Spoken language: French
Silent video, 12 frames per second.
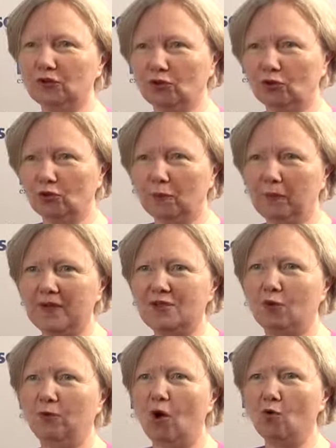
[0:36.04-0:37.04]
notre
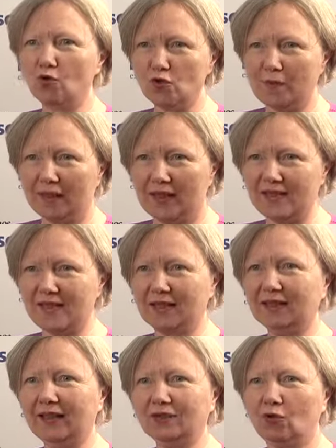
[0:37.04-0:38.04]
entreprise comprend 11
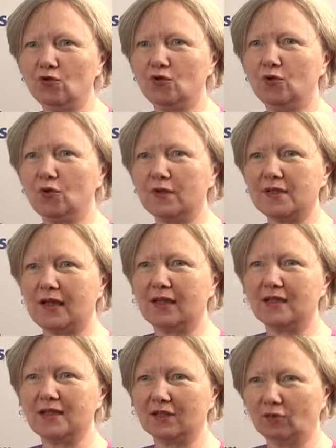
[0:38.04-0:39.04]
magasins, 4 en
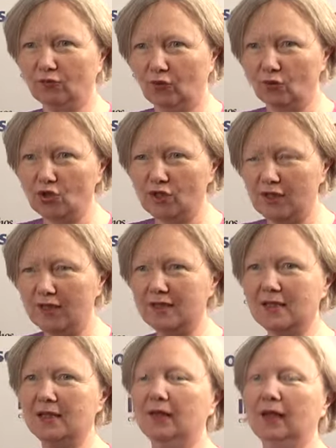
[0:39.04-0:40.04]
succursale et 7 en
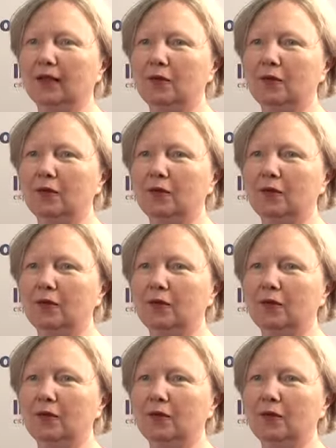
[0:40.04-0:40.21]
franchise.